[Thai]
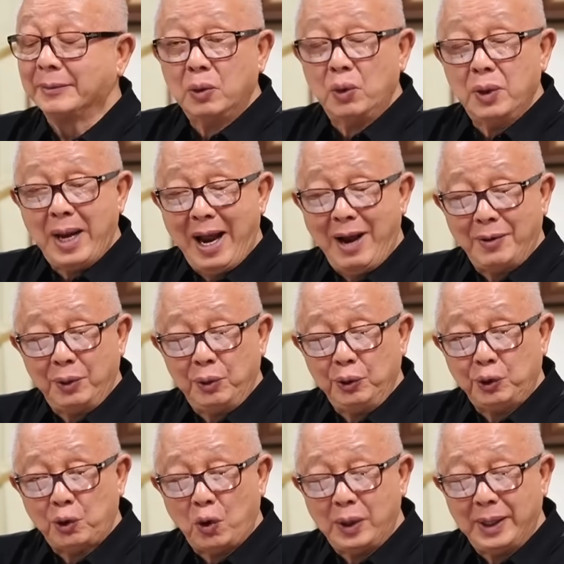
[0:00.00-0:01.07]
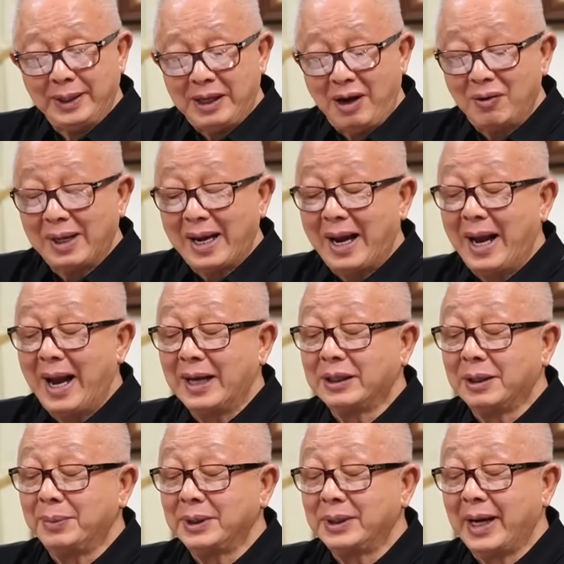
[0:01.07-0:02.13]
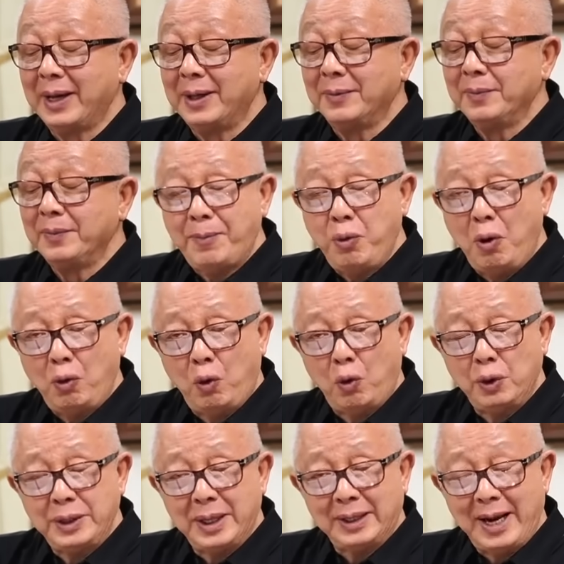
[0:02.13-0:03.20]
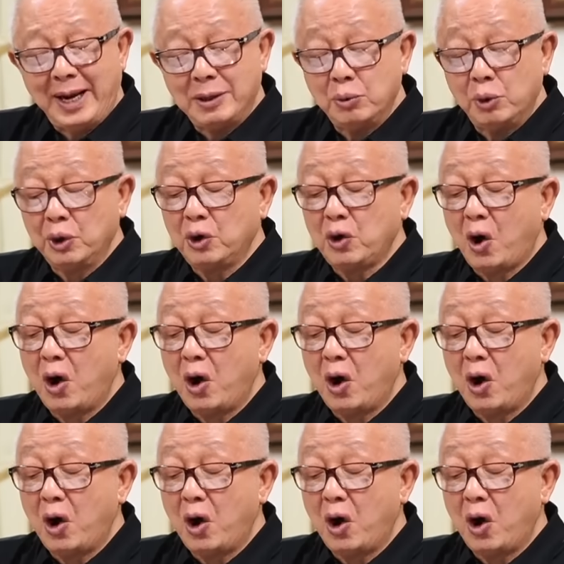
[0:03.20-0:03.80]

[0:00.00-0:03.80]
คุณอ้างว่าคุณส่งเงินเข้าคลัง ห้าสิบเปอร์เซ็นต์ แต่พวกคุณยังนั่งวน